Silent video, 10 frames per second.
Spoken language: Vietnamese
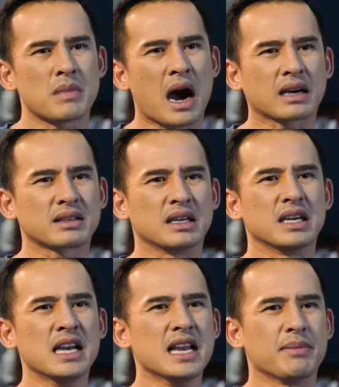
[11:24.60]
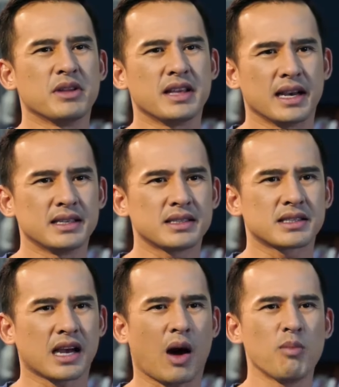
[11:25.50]
Ba cái tự ý làm như vậy
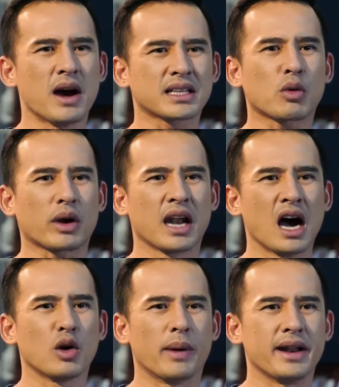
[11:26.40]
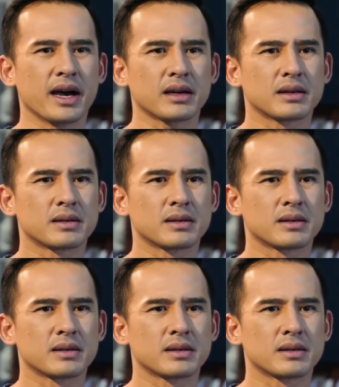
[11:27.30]
sẽ hỏng hết cái hoạch lớn của mình đó